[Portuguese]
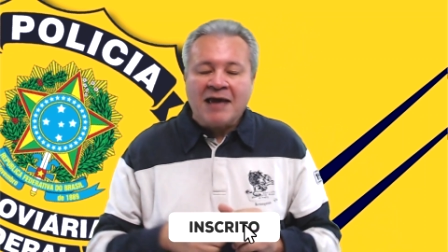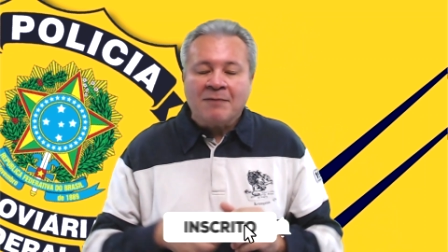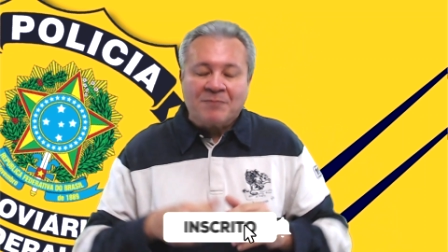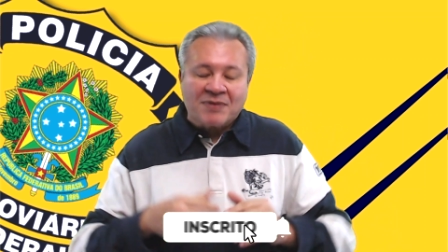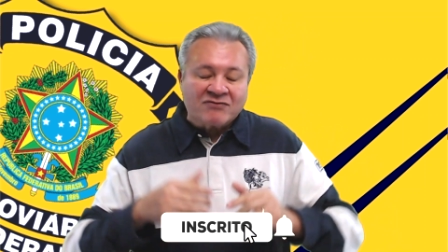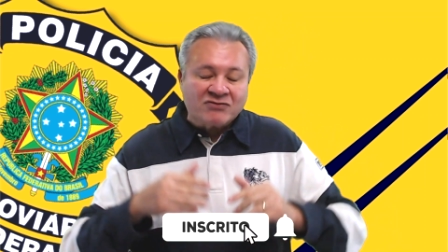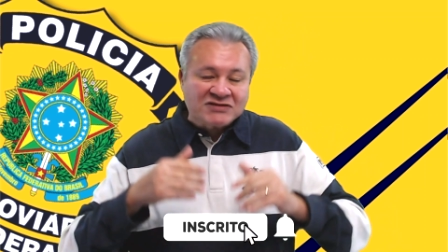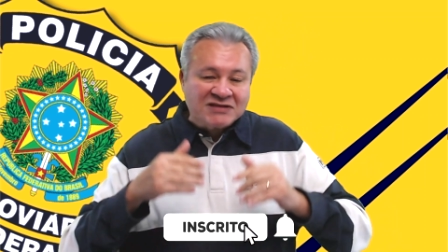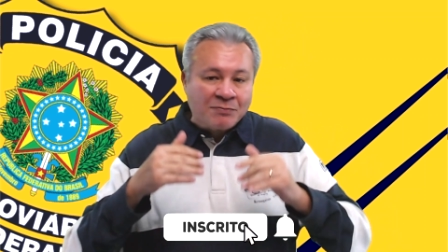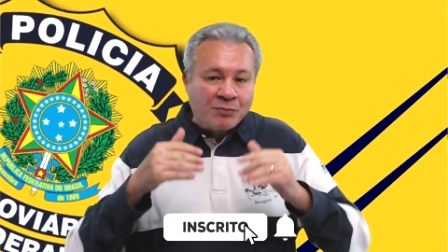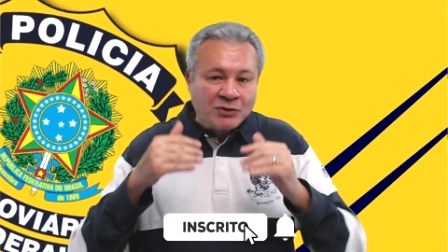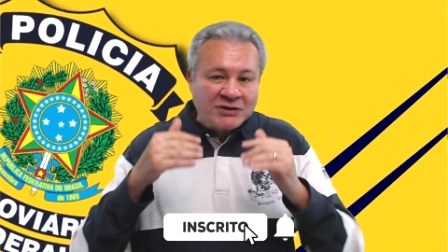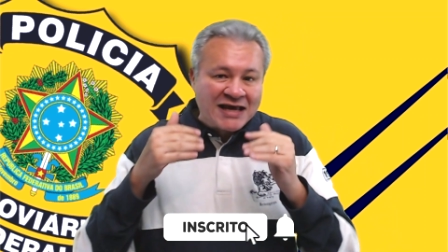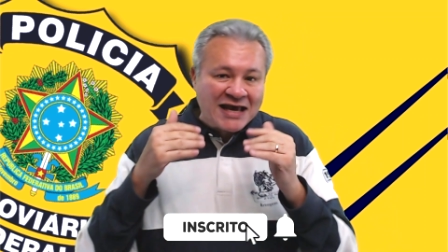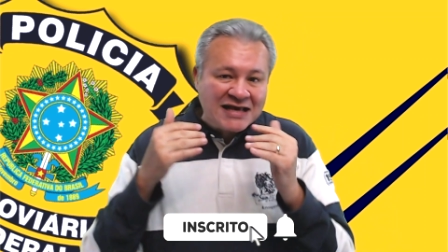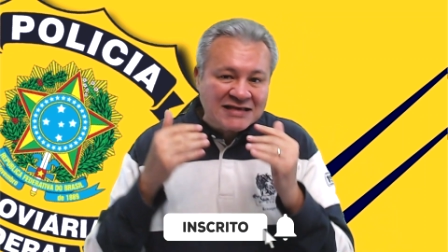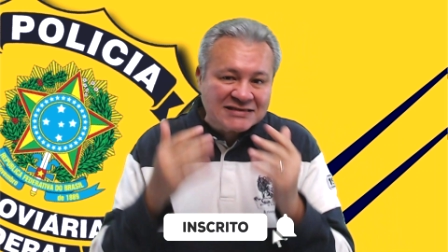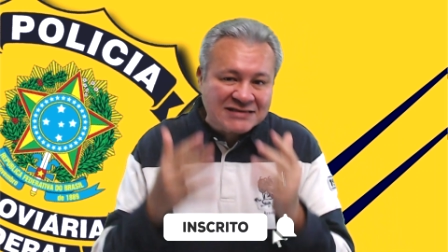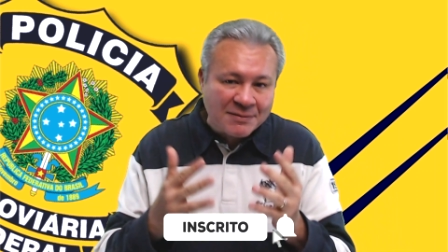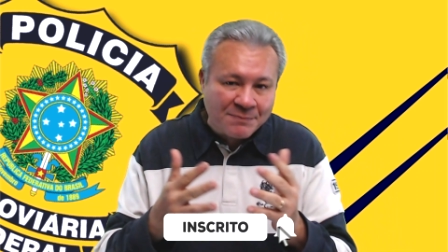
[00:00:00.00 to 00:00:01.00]
Para você poder
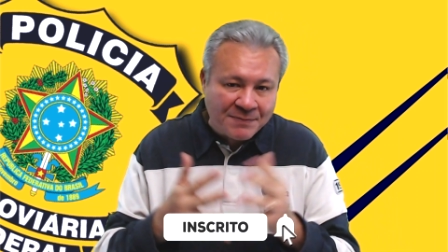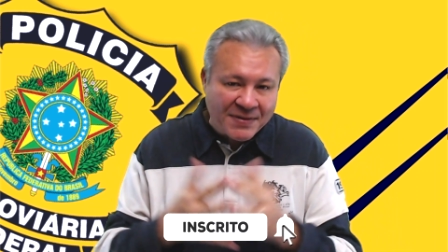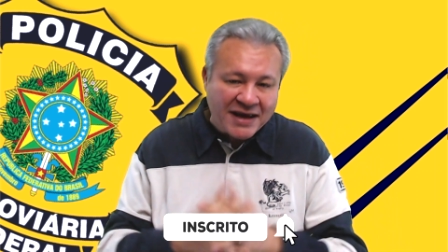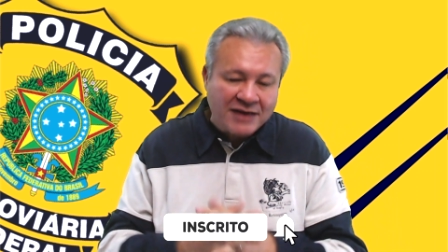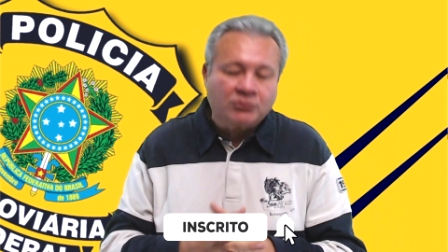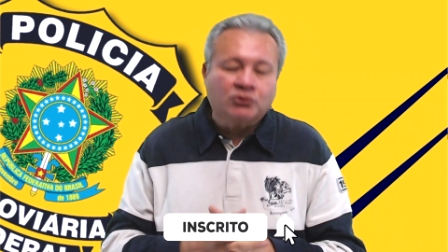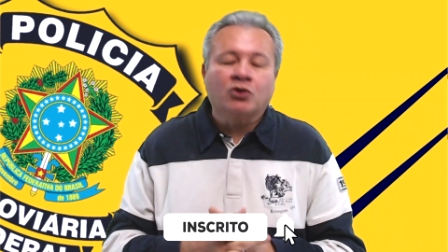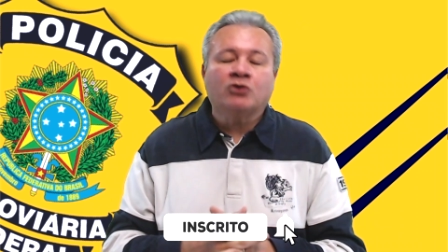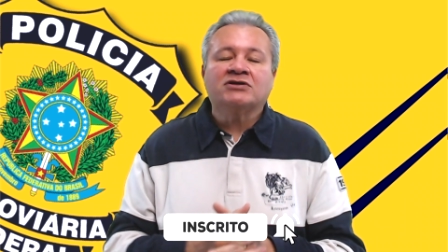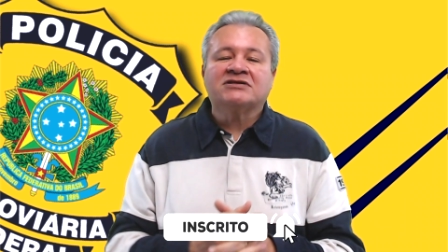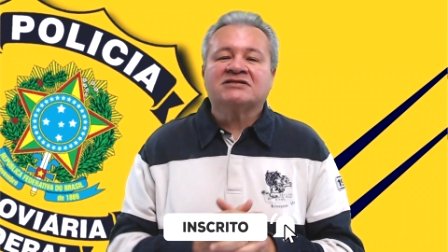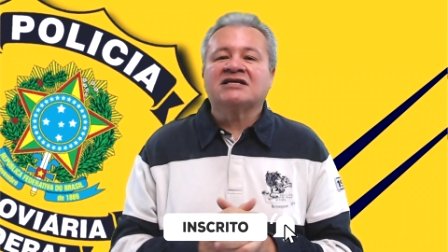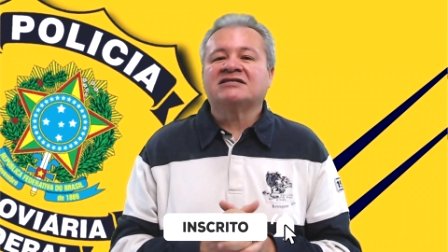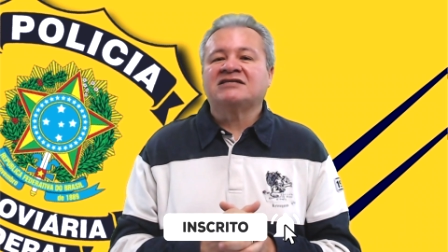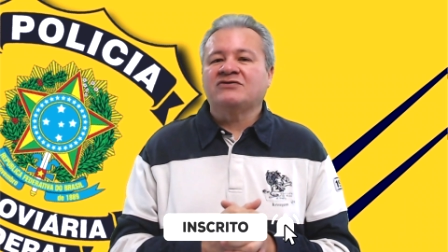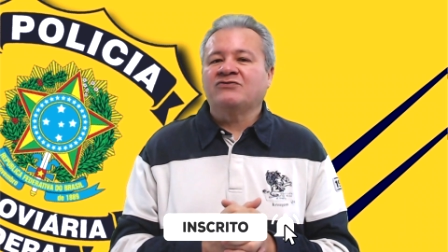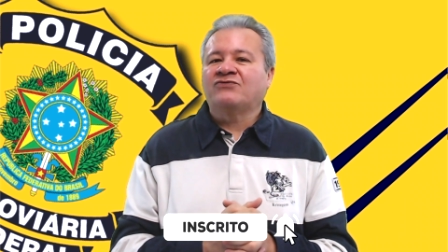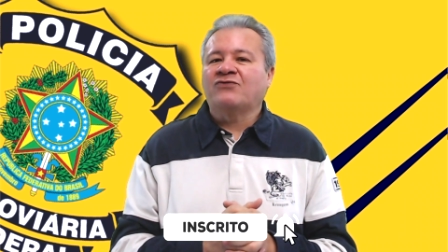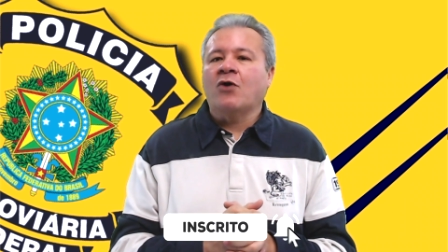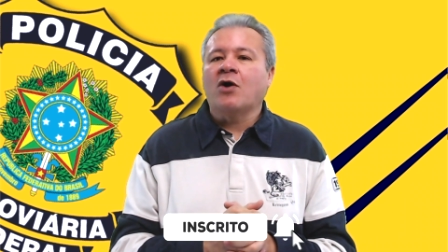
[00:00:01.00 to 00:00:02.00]
receber todas as
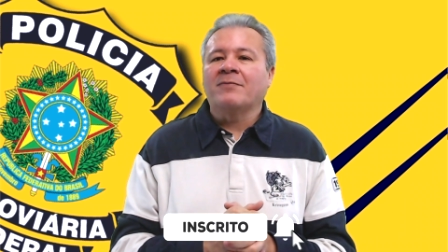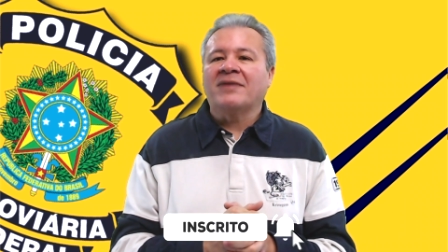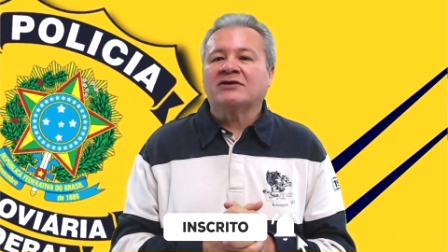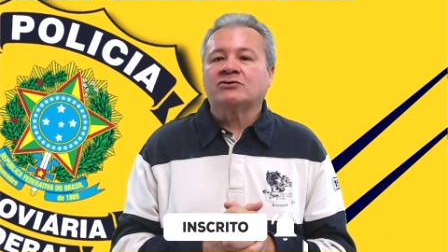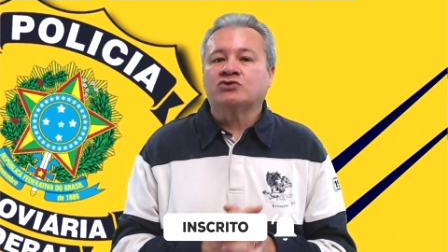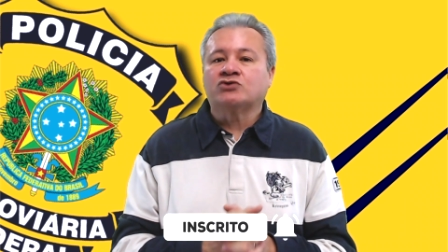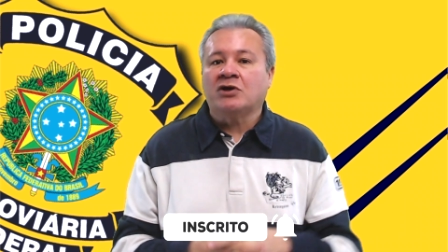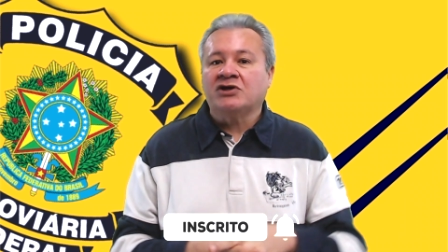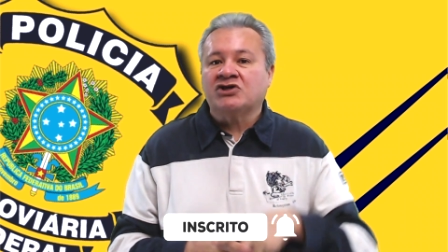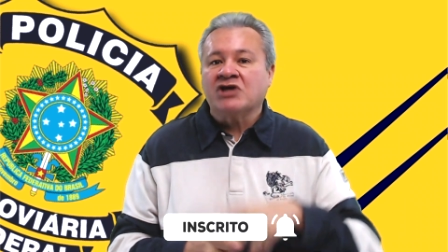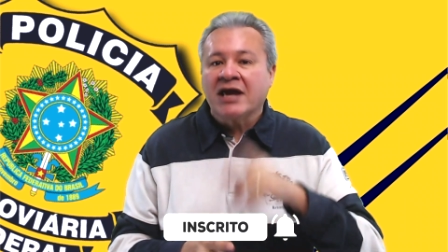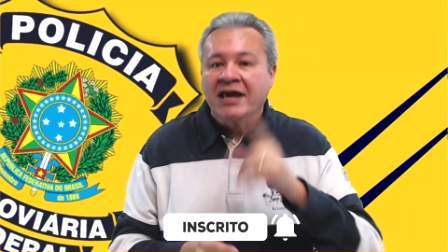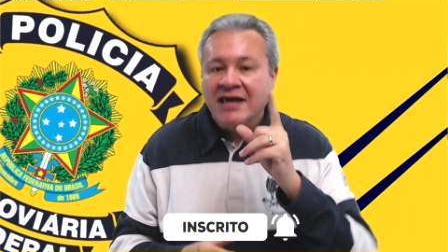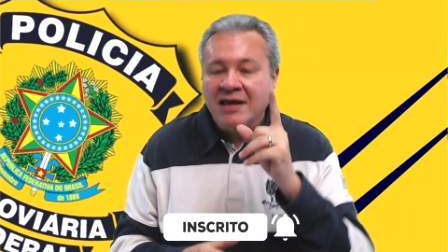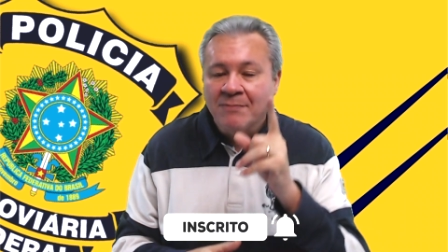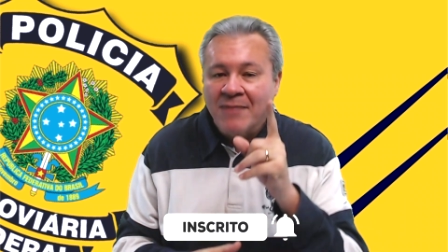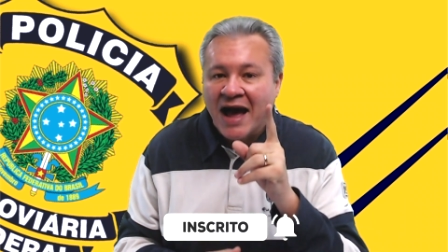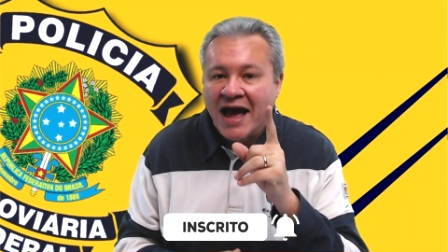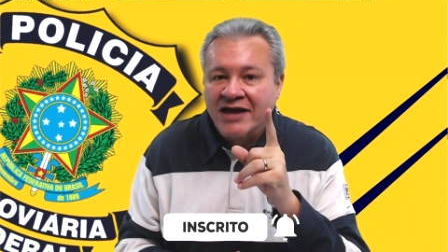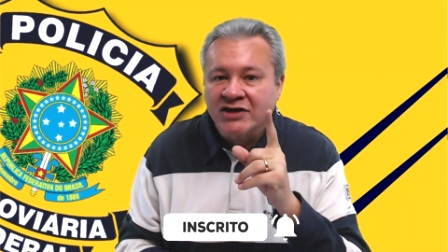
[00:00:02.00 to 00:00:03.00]
informações. E
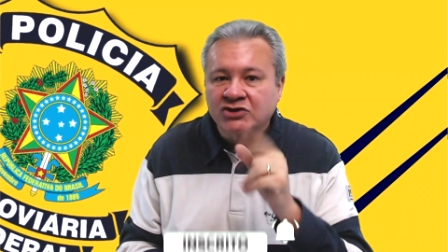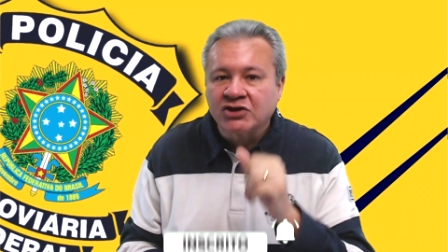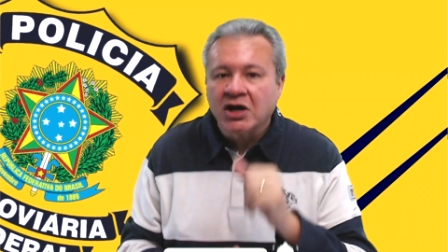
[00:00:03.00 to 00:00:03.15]
mais,